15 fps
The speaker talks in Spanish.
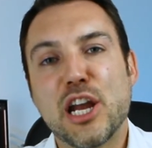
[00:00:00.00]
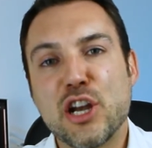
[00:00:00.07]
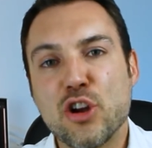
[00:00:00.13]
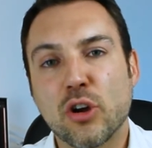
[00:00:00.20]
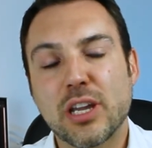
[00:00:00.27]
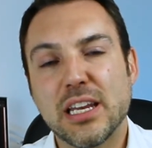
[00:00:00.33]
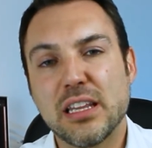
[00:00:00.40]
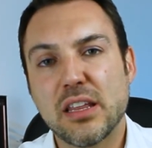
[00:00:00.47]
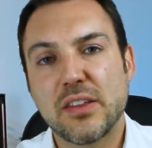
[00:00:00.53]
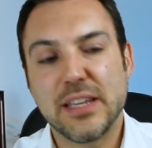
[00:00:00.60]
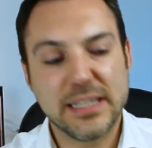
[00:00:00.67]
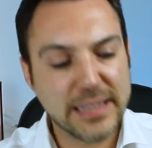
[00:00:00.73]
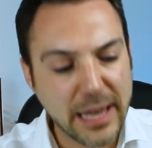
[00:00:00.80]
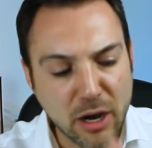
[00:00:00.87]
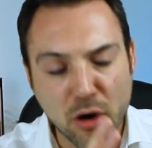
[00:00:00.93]
no quiere
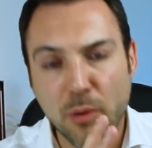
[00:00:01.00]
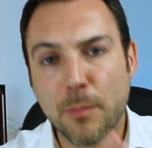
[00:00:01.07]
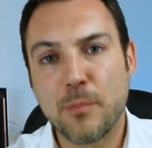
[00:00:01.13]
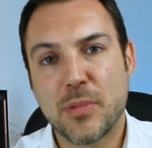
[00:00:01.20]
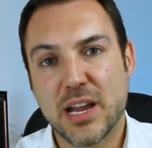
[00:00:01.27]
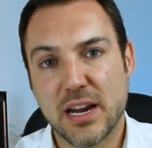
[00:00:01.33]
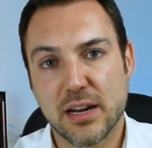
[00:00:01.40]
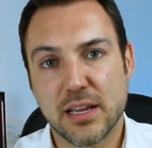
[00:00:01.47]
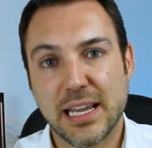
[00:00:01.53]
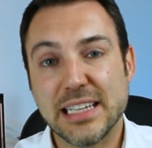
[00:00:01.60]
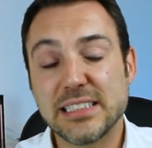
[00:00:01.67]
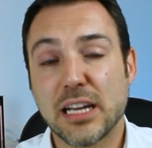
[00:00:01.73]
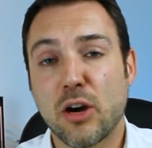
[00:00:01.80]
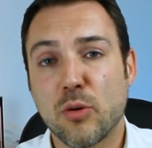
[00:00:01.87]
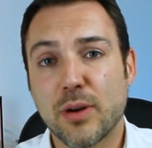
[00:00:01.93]
decir que comprar
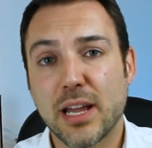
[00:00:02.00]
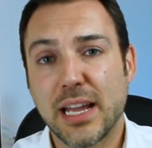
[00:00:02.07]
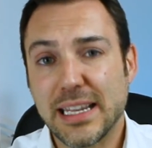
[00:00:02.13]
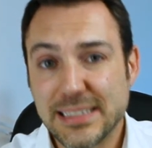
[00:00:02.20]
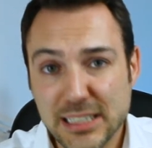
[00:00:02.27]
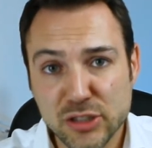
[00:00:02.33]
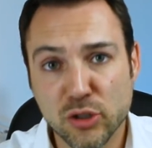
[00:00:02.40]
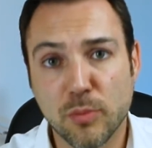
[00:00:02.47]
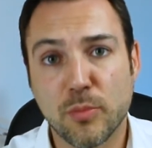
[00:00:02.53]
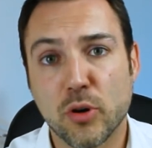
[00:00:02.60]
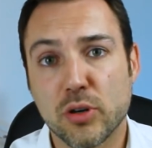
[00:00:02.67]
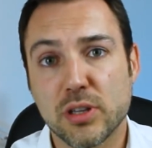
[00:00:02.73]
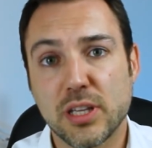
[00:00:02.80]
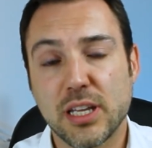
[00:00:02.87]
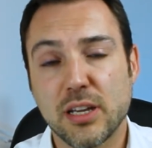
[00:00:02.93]
esa obra, ese
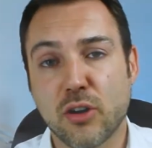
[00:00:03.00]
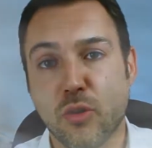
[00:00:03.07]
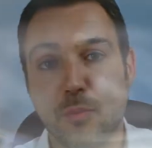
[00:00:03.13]
soporte,